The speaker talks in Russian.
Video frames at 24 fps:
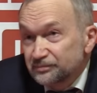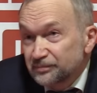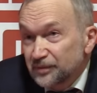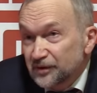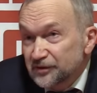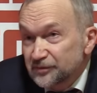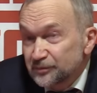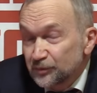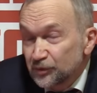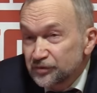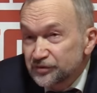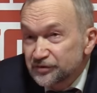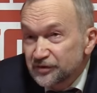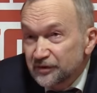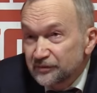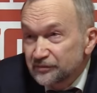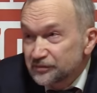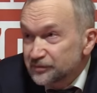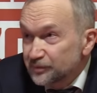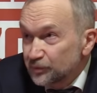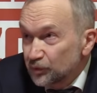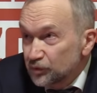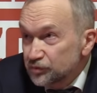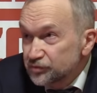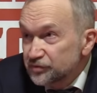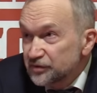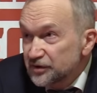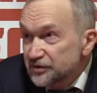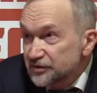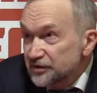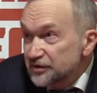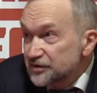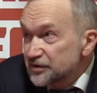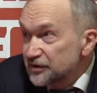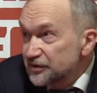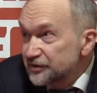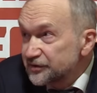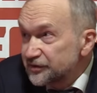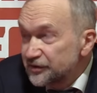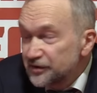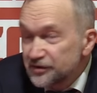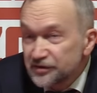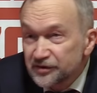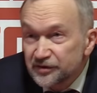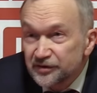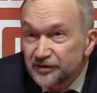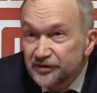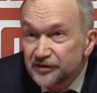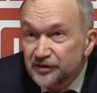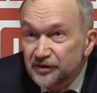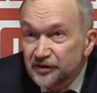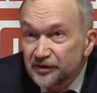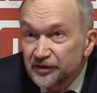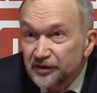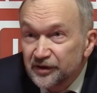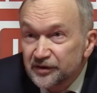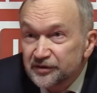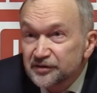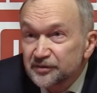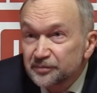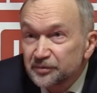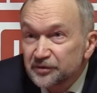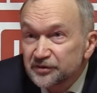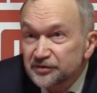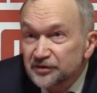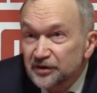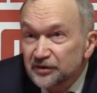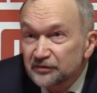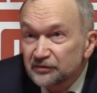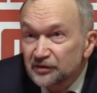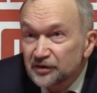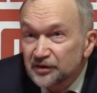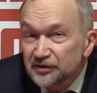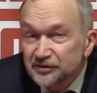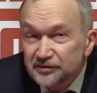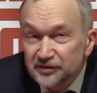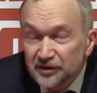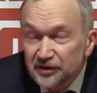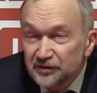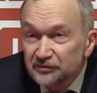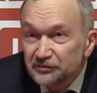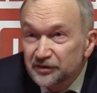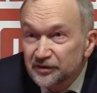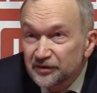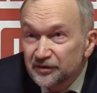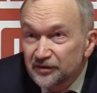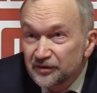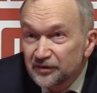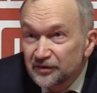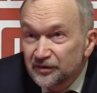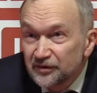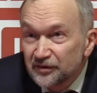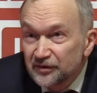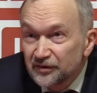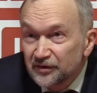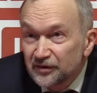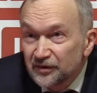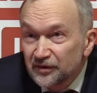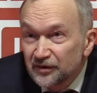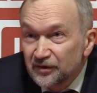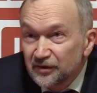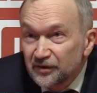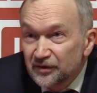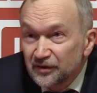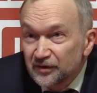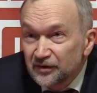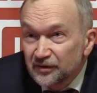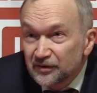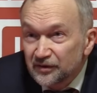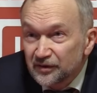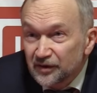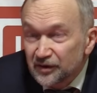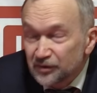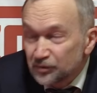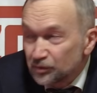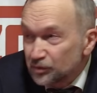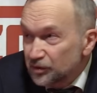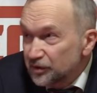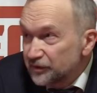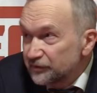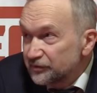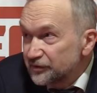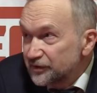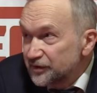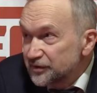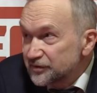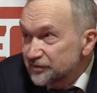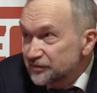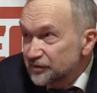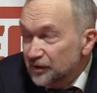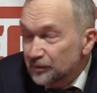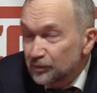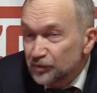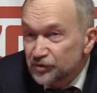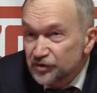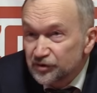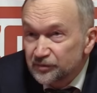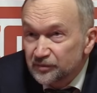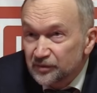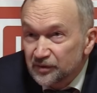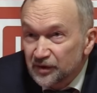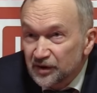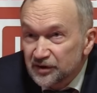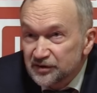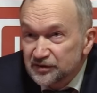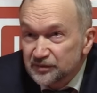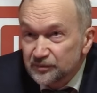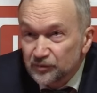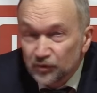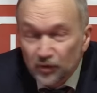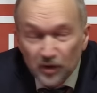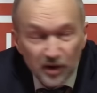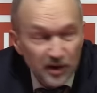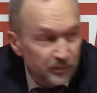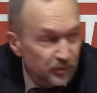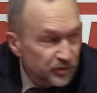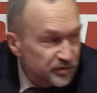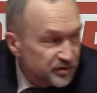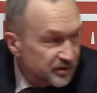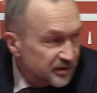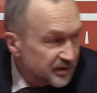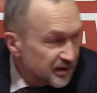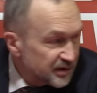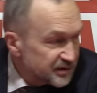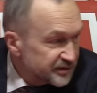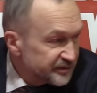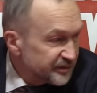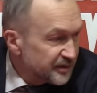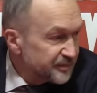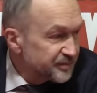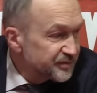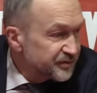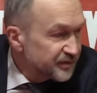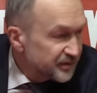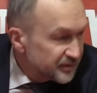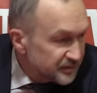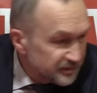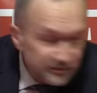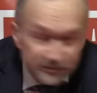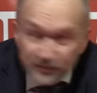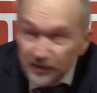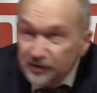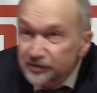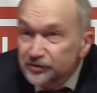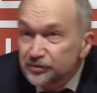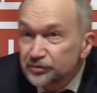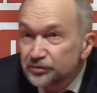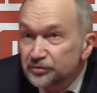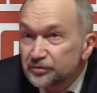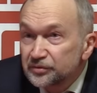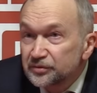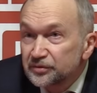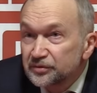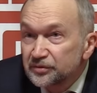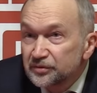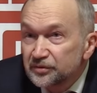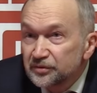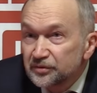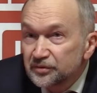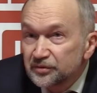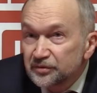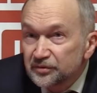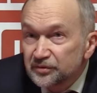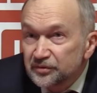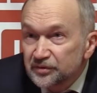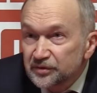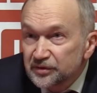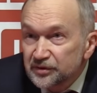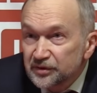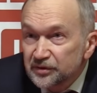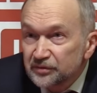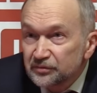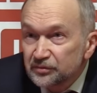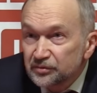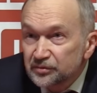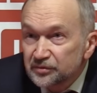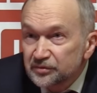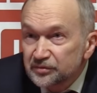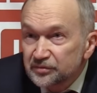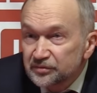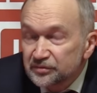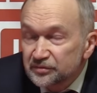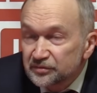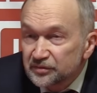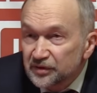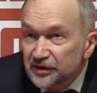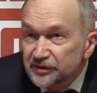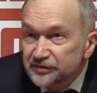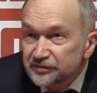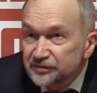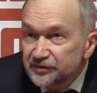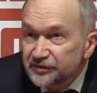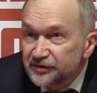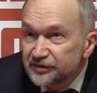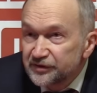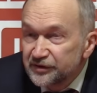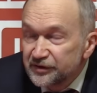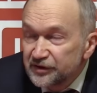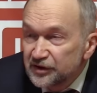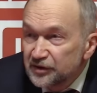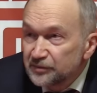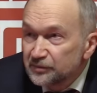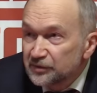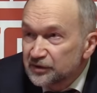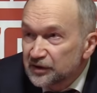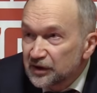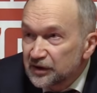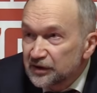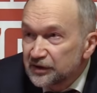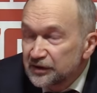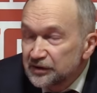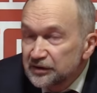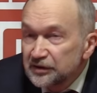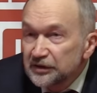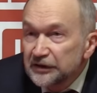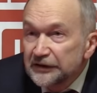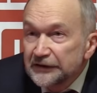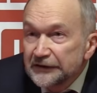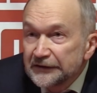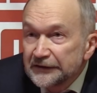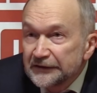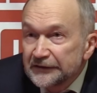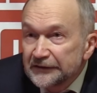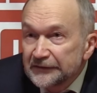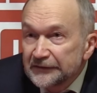посмотришь, там сплошь у нас социалистическая интеллигенция признавалась, так ведь? которая единство с рабочим классом. Ну, о а рабочем классе вообще молчу. Ну, это вот наш единый, монолитный.